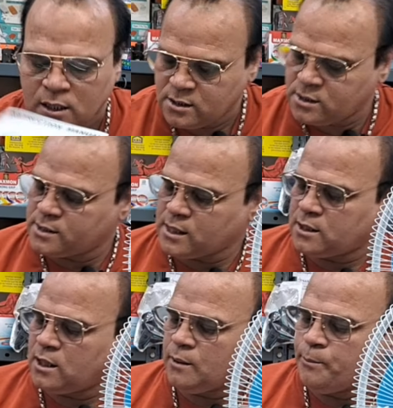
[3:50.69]
इसके
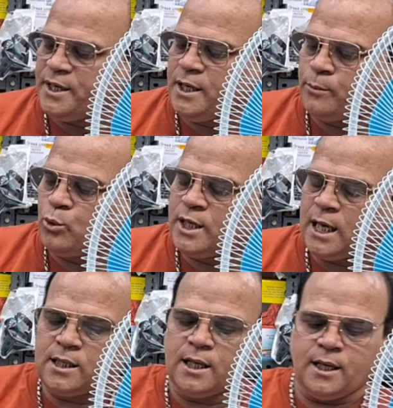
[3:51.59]
साथ ही कंपनी आपको
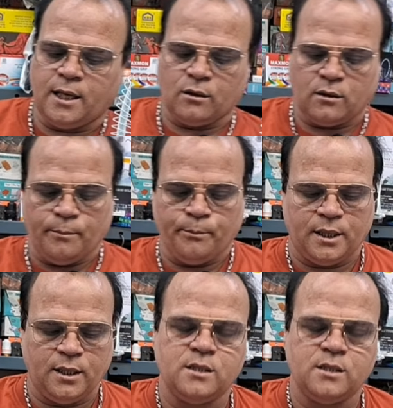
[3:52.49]
क्या दे रही है तो कंपनी